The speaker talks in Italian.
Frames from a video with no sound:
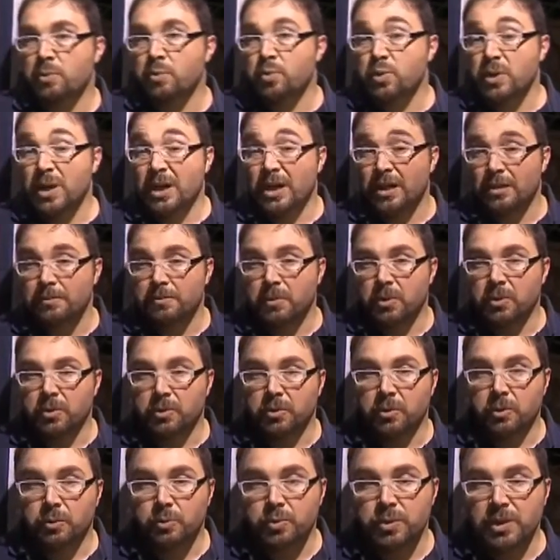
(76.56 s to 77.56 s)
è, unica al
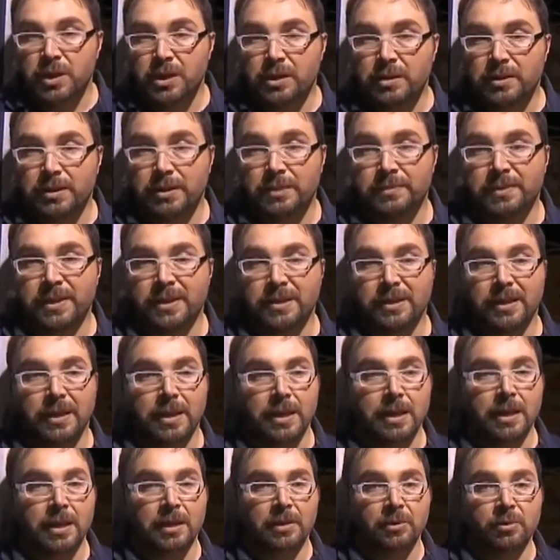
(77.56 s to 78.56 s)
mondo, unica
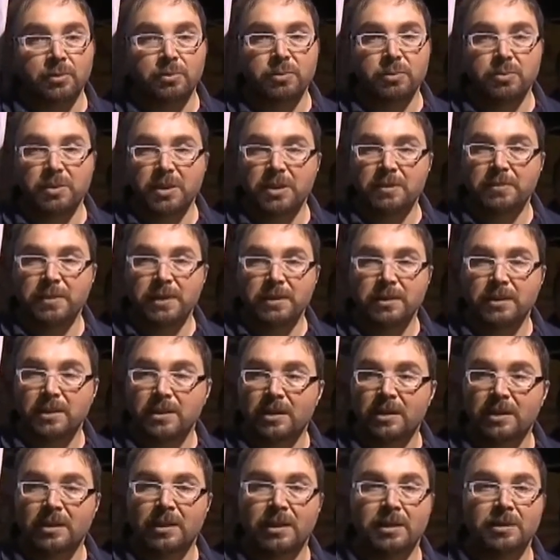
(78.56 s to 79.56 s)
perché comunque dipende
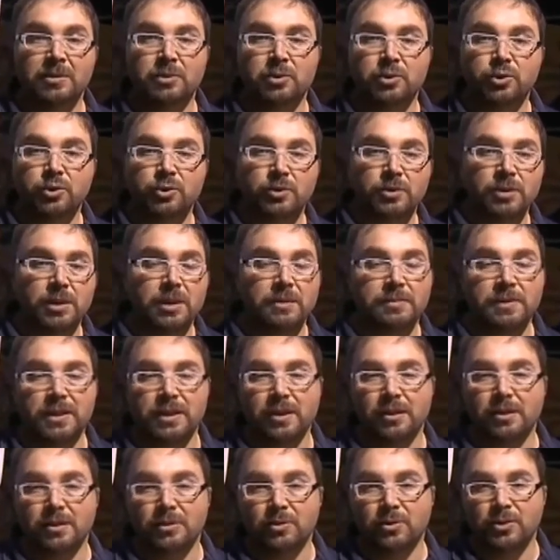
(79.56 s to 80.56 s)
dal nostro clima,
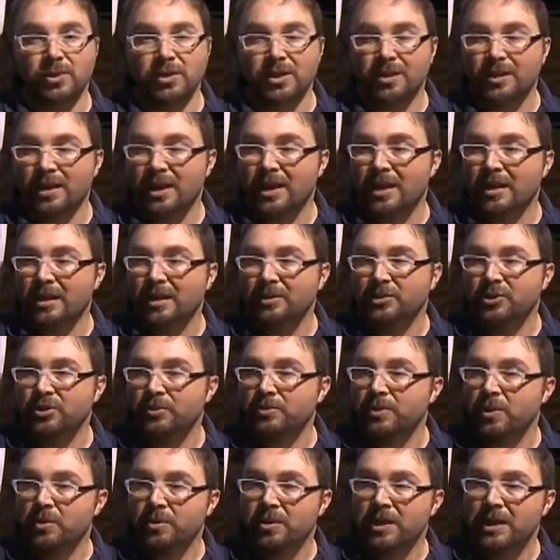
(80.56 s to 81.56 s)
dalla nostra terra,
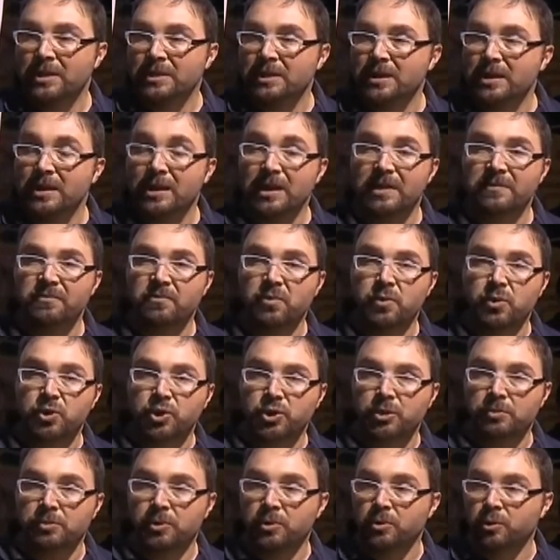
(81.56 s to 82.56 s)
cioè abbiamo l'etina che
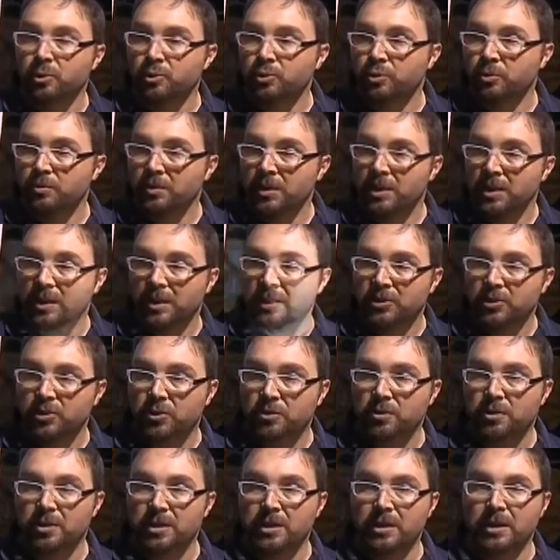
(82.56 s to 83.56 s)
influisce molto su quelle che
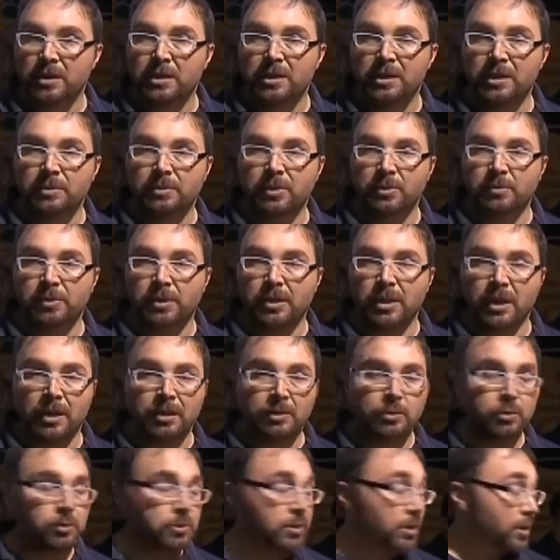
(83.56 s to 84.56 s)
sono le, le
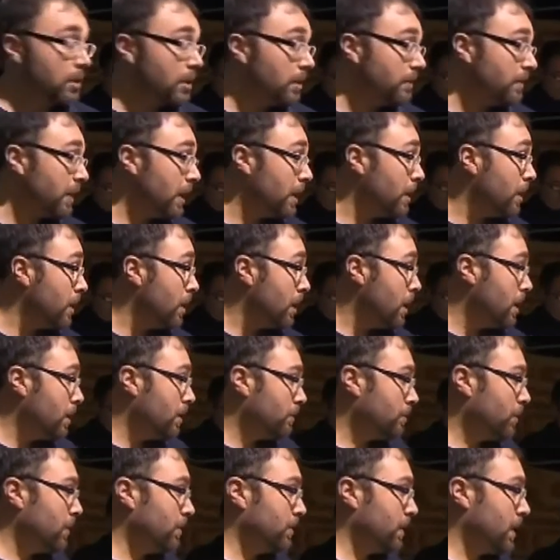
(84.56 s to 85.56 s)
proprietà nutritive.
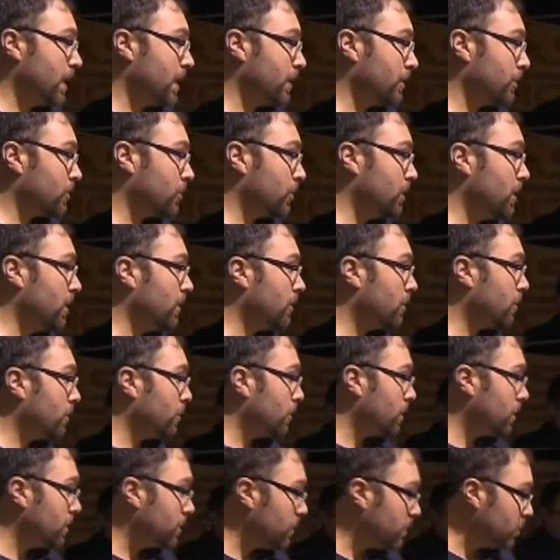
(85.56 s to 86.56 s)
Poi peraltro il
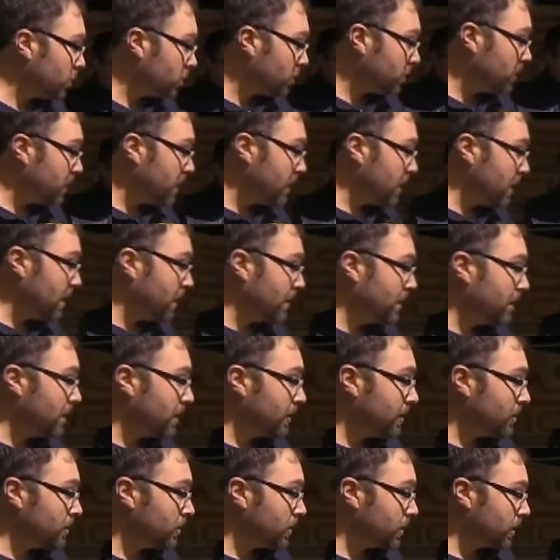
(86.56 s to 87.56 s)
colorito diciamo, del,
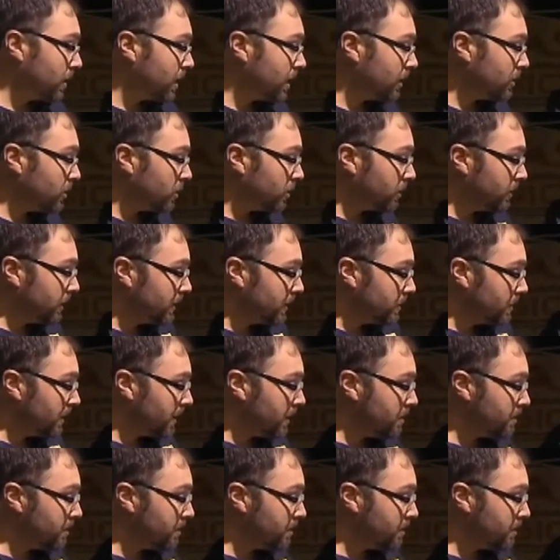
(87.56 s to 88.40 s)
della nostra arancia, questa